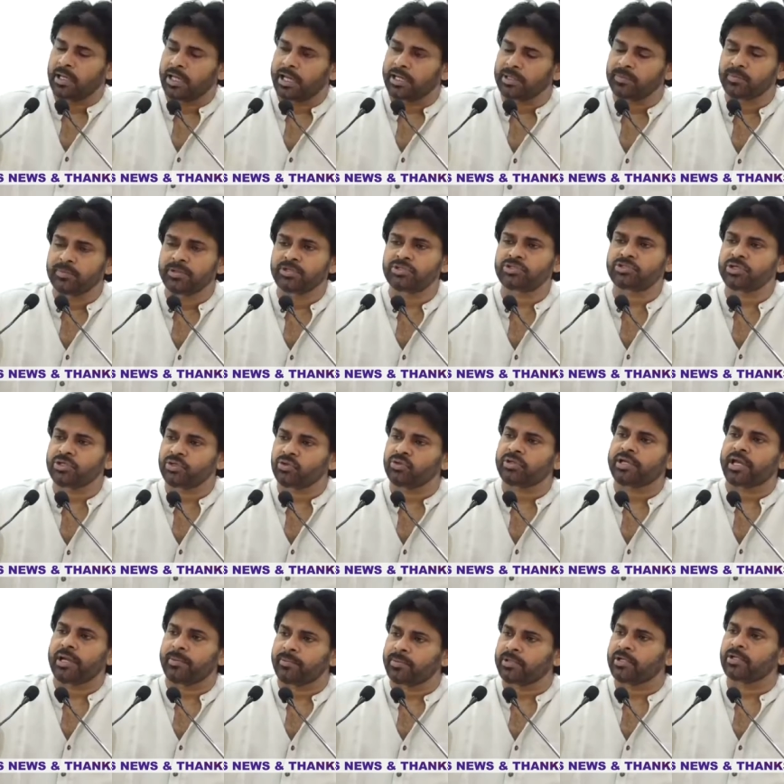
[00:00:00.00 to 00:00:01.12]
అడ్మినిస్ట్రేటివ్
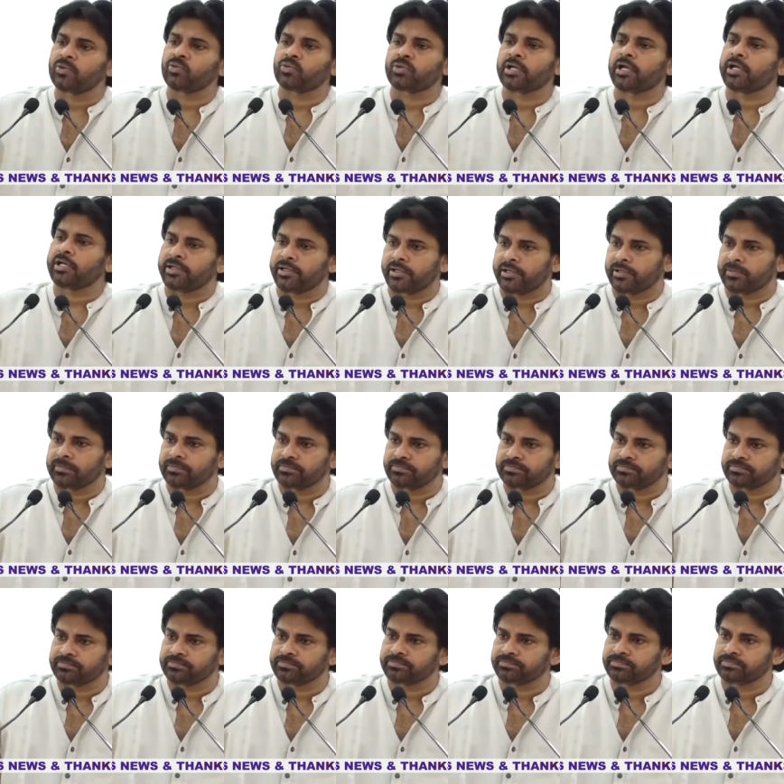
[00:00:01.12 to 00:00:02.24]
క్యాపిటల్ ఉండాలి ఇక్కడ
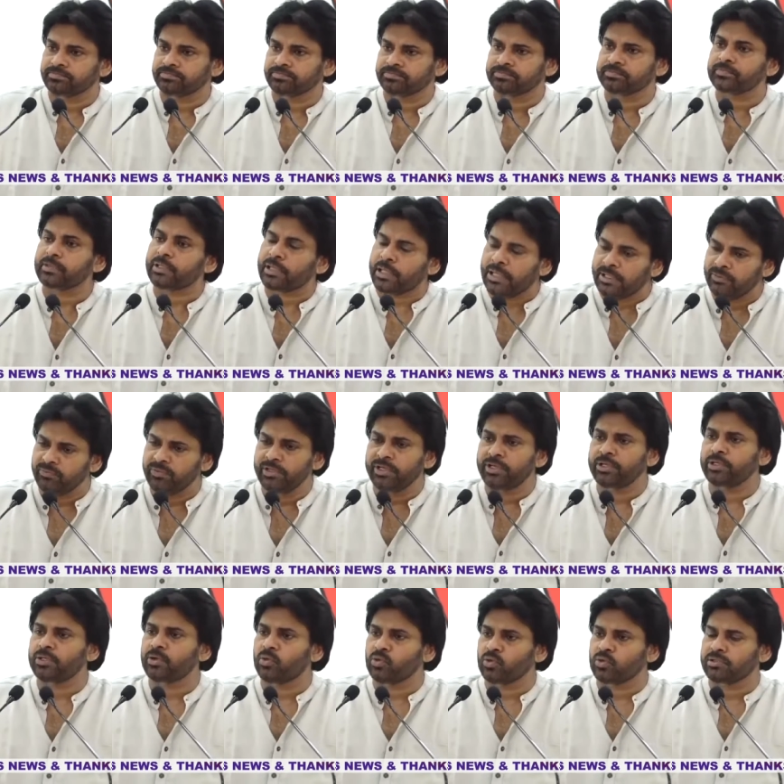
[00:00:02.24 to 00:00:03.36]

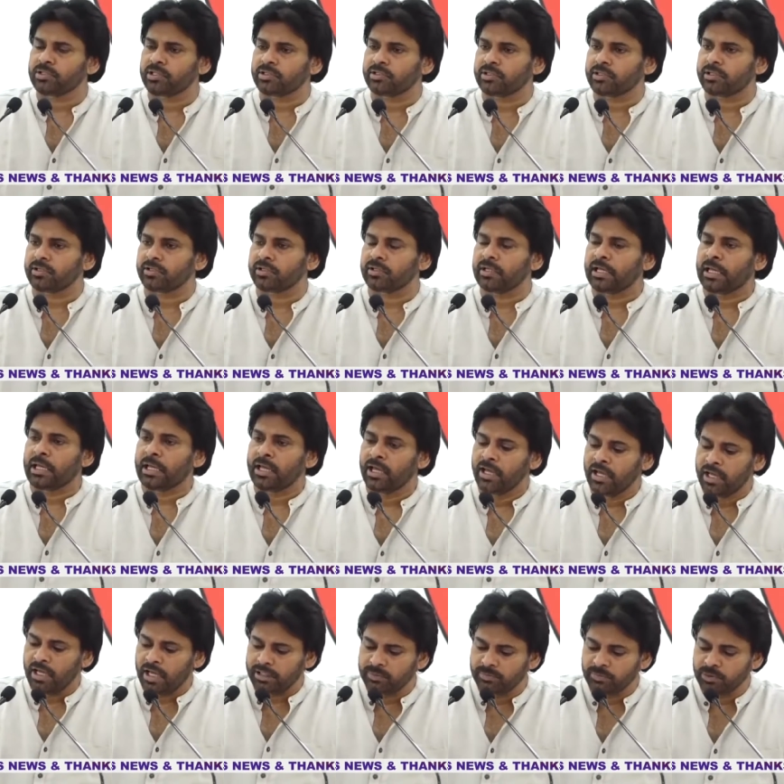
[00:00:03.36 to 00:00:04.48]
కన్వీనియంట్గా ఉంటుంది అందరికీ
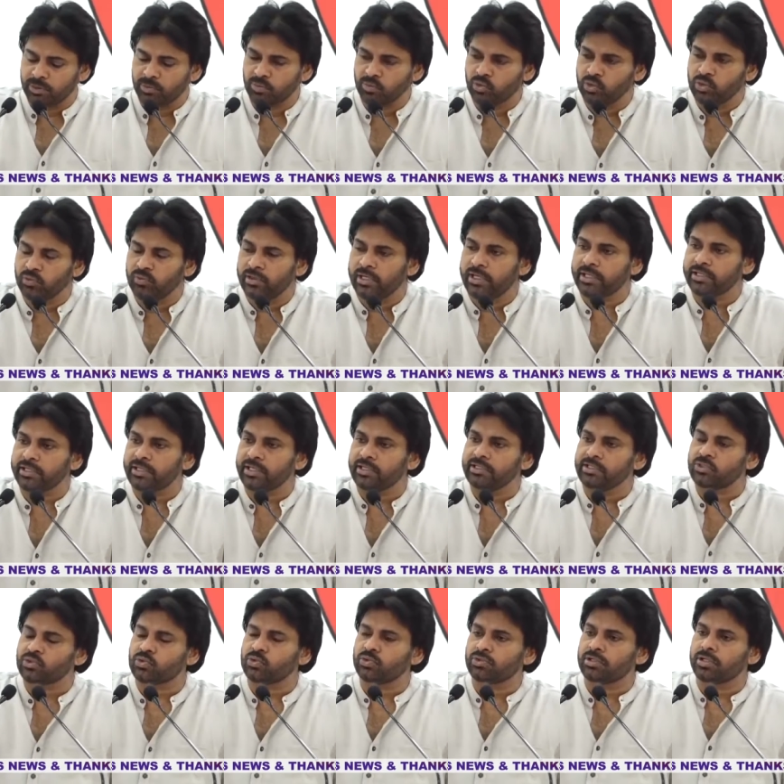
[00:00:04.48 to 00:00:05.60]
అది మీరు మూడు వేల ఎకరాలు
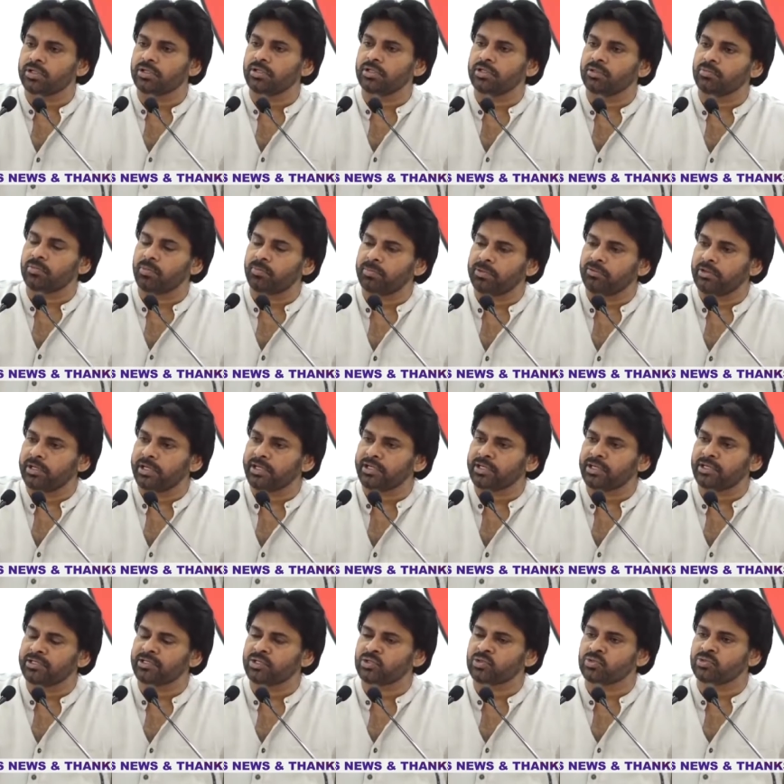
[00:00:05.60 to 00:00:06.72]
చేసుకుంటారో లేదా ముప్పై వేల
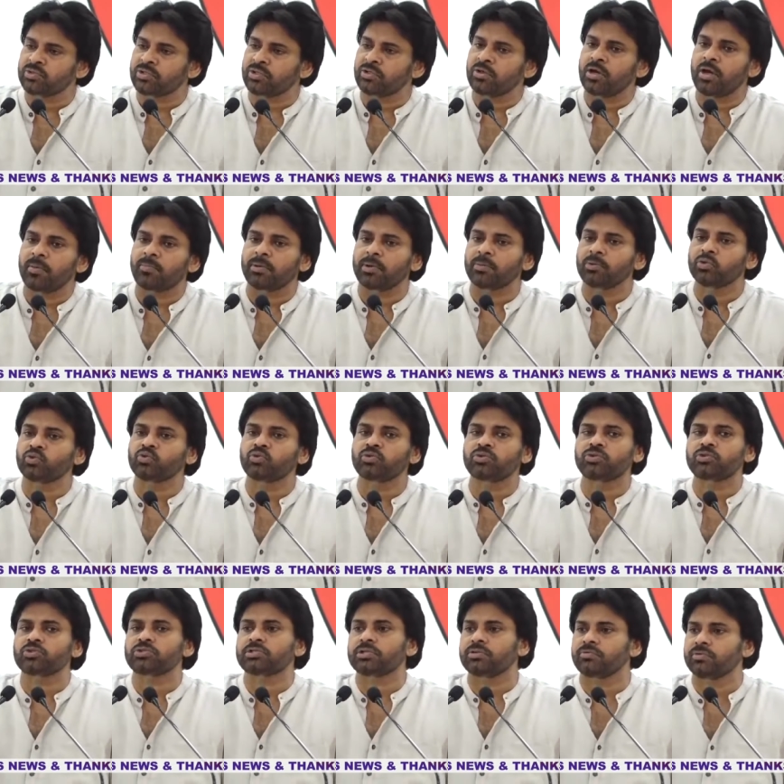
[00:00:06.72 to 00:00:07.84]
ఎకరాలు చేసుకుంటారో ఆ ప్రభుత్వం
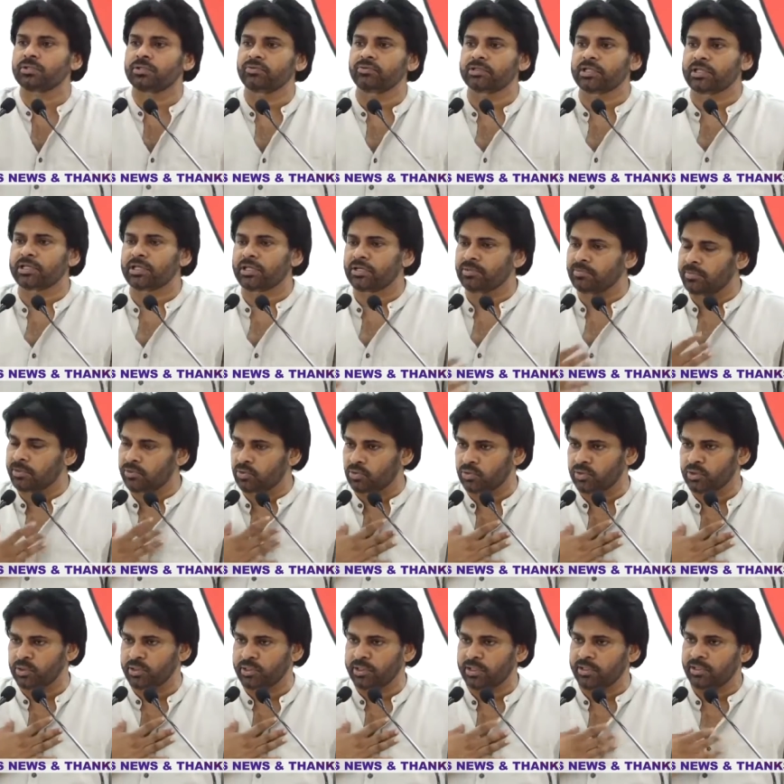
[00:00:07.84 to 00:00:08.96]
తీసుకునే విధి విధానాలను బట్టి
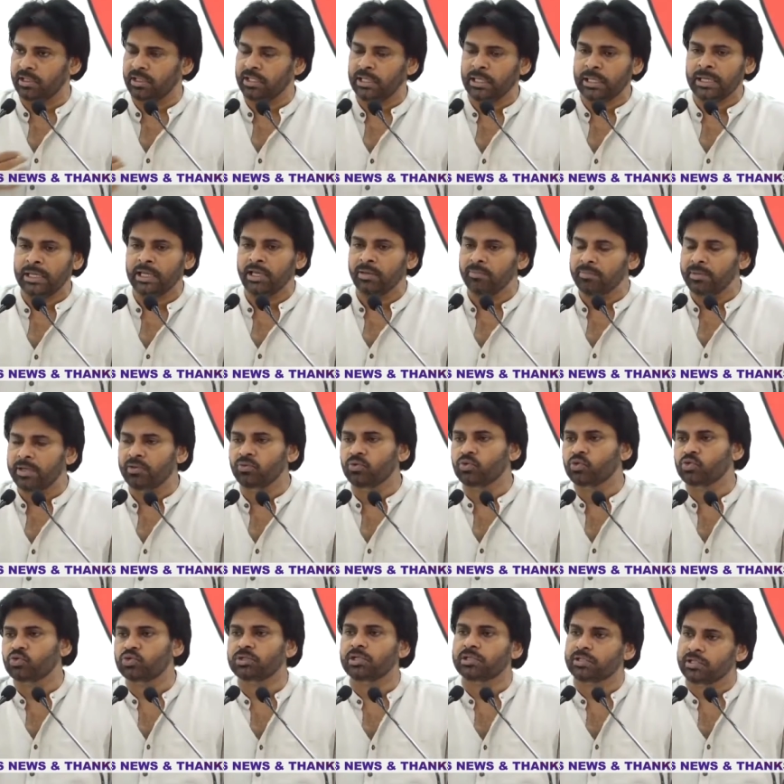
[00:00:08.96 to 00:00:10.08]
ఉంటుంది కానీ మేము
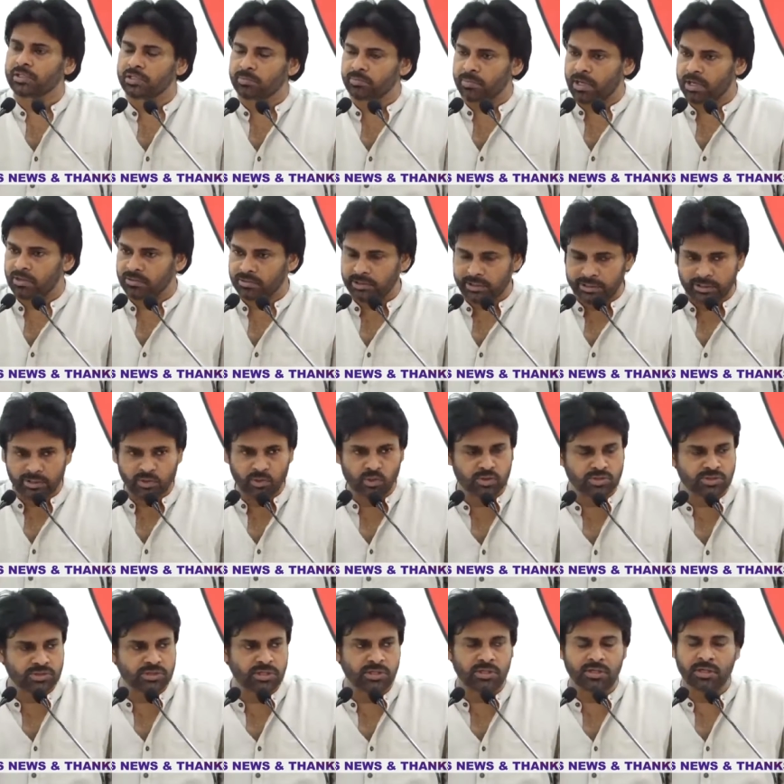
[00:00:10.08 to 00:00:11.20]
కూర్చొని ఎందుకంటే మా దగ్గరికి
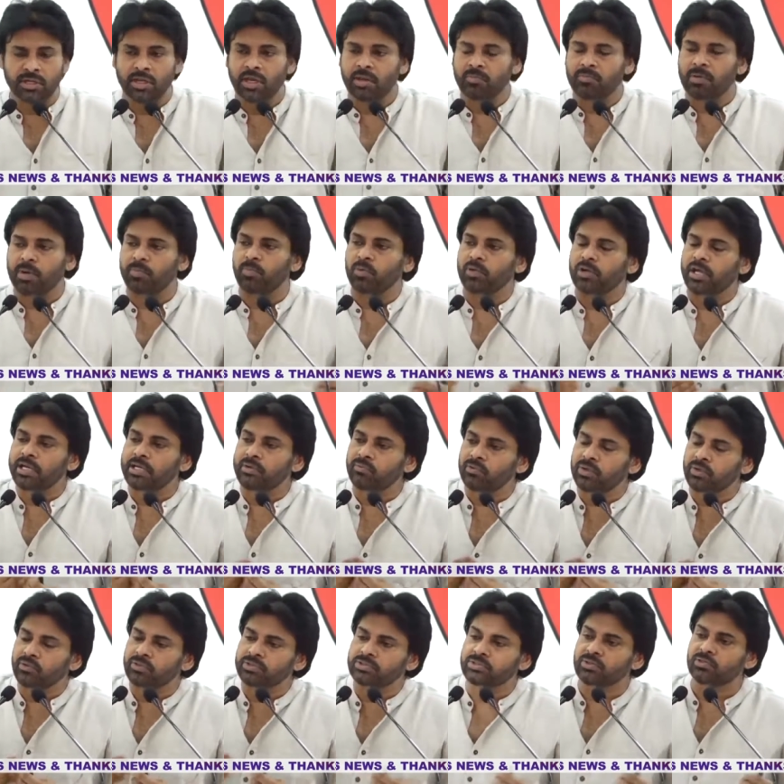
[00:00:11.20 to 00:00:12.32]
వచ్చి మా పొలాలు
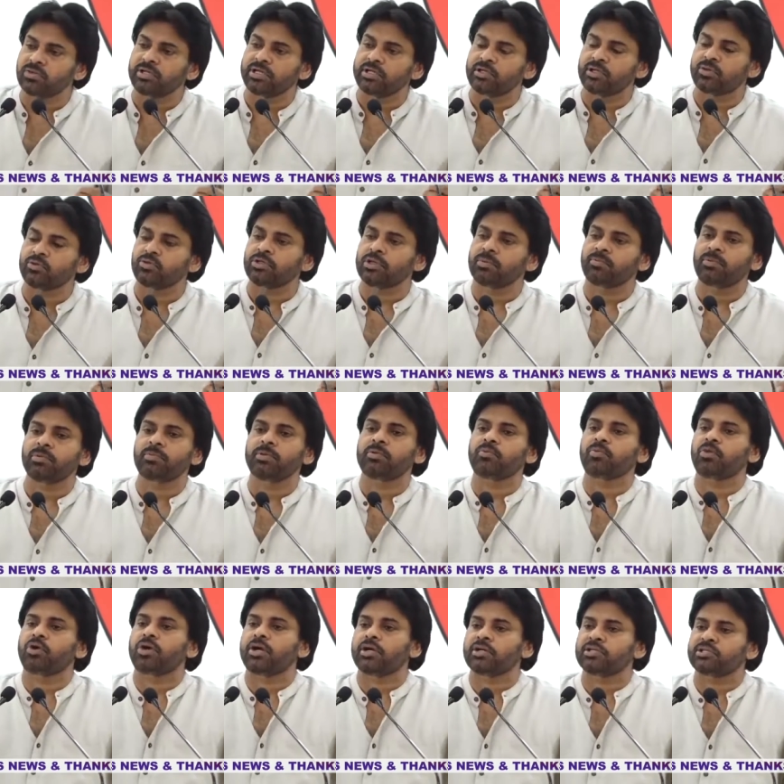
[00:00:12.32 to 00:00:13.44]
ఇవ్వడం ఇష్టం లేదనుకున్నప్పుడు మేము
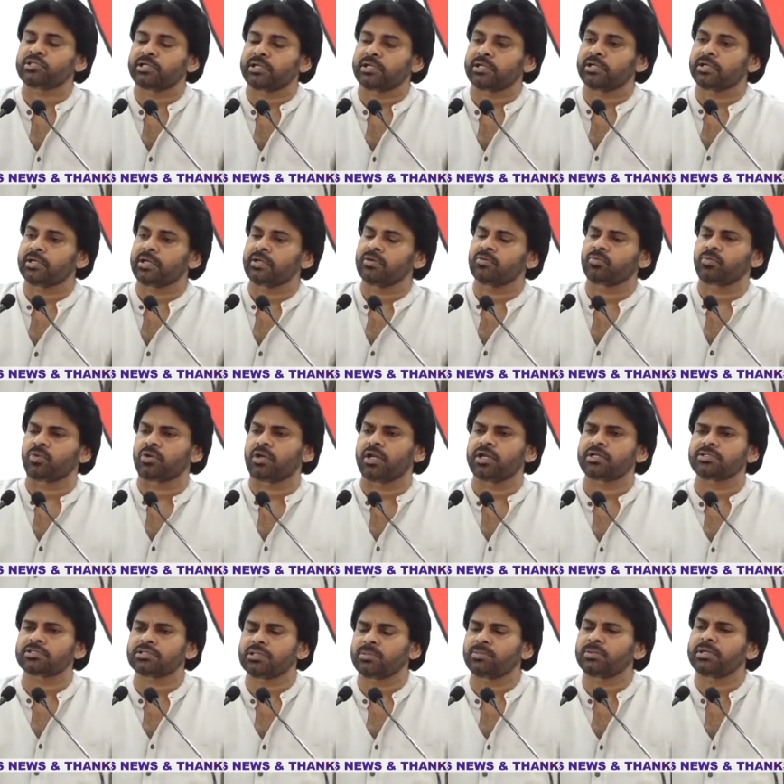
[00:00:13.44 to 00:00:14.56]
పోరాటం చేయగలం కానీ పొలాలు
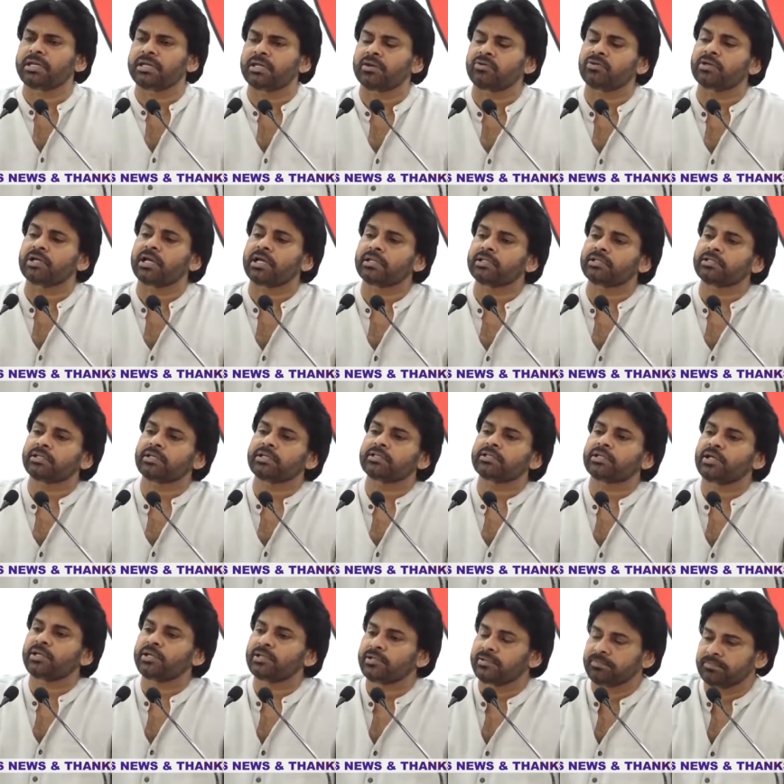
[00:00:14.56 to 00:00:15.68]
ఇచ్చినప్పుడు నేను ఎవరిని కాదంటానికి
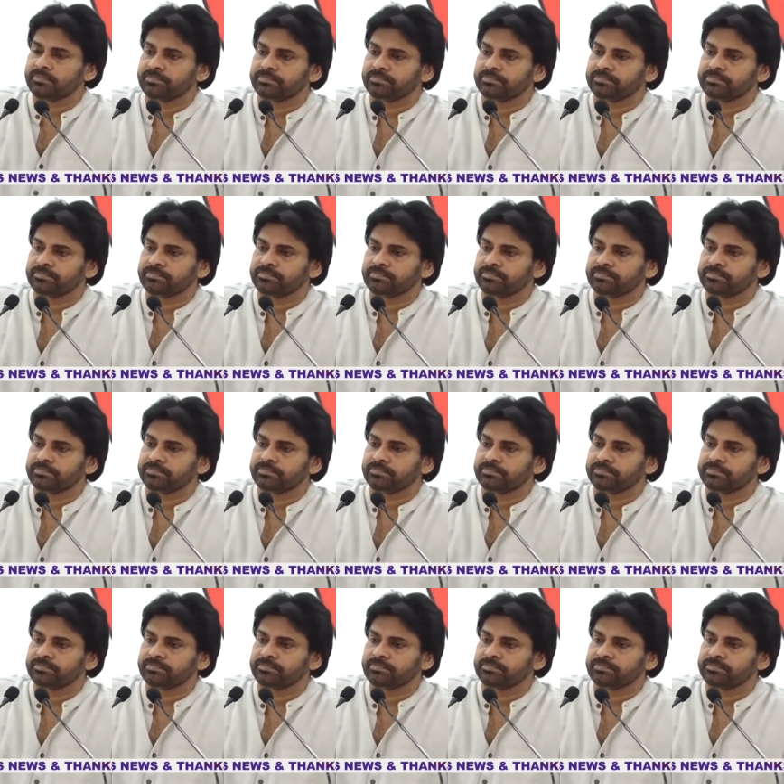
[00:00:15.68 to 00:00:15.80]
దానికి